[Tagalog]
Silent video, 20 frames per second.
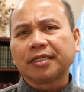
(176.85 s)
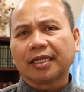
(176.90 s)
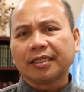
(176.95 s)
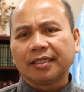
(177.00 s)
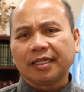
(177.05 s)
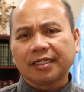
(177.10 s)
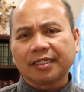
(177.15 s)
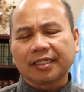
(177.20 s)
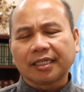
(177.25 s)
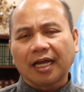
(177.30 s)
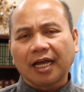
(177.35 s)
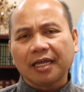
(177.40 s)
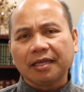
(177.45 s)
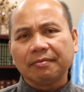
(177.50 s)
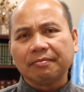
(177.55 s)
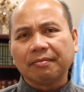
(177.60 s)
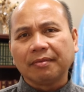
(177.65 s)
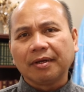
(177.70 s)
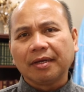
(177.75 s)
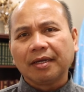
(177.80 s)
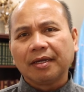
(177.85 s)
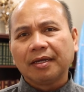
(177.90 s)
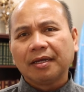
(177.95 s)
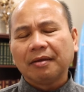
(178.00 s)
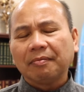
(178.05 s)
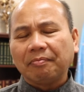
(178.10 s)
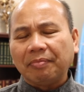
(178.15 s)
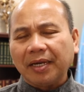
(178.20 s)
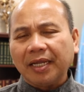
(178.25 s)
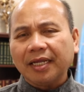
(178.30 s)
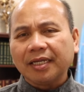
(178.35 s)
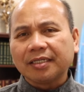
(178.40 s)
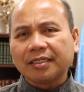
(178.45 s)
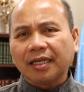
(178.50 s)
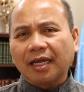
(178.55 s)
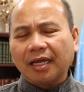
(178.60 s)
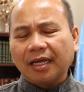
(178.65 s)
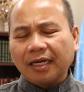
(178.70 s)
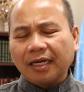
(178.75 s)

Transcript: at this time. Please